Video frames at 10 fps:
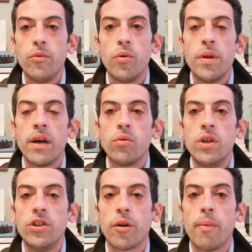2002 in
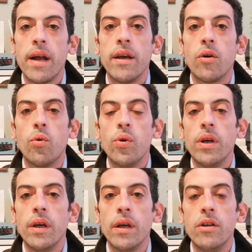Germania in cui
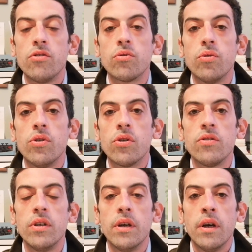gli
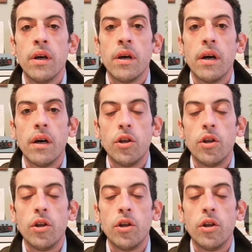studiosi eh,